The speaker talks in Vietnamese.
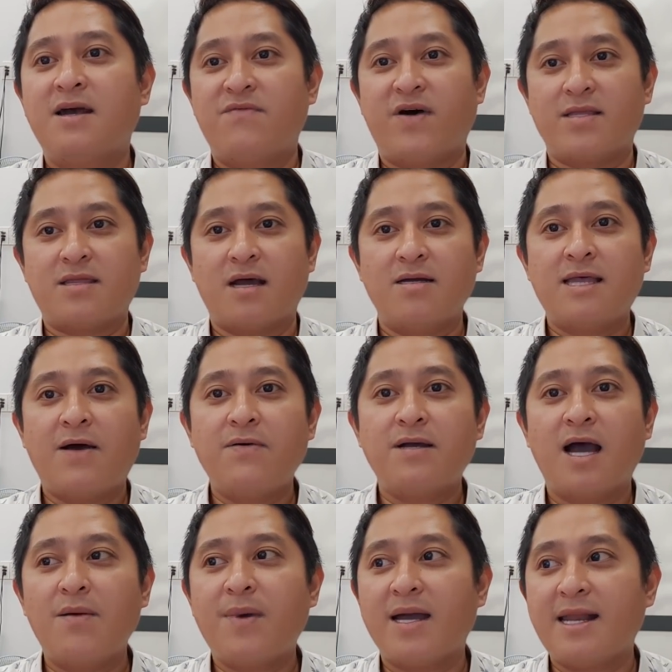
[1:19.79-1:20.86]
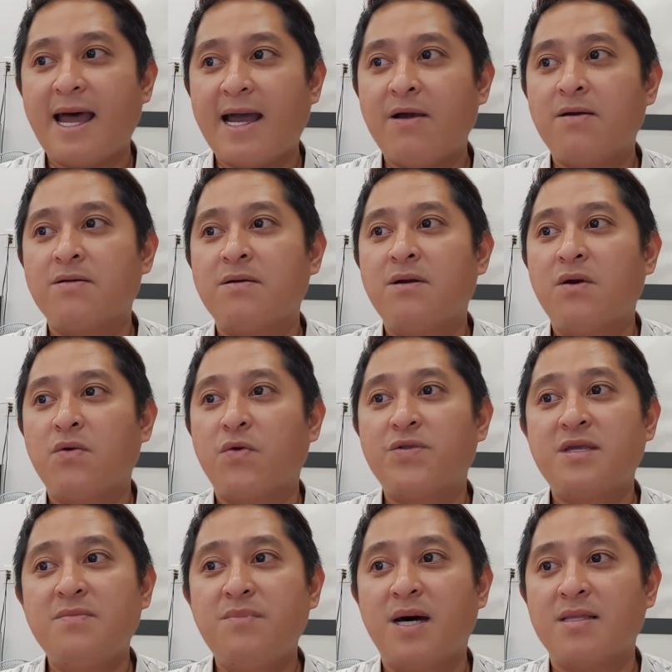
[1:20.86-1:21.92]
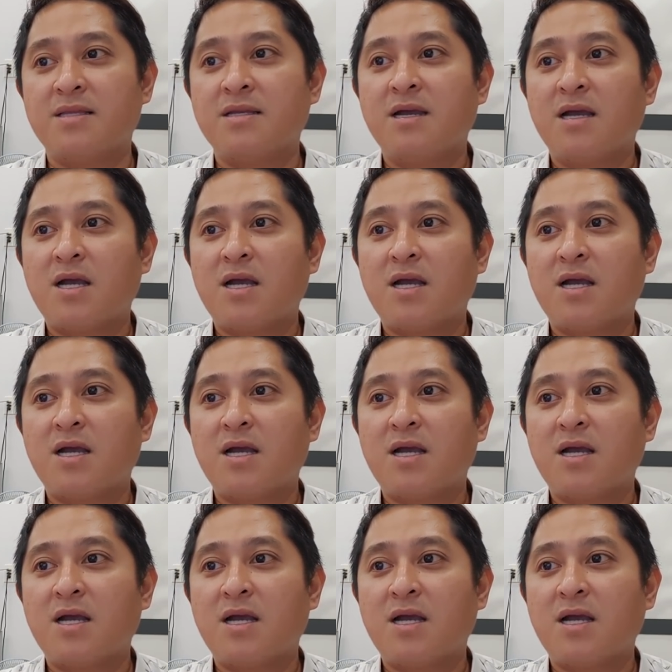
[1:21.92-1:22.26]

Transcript: và tự tháo gỡ bài đăng của chính mình,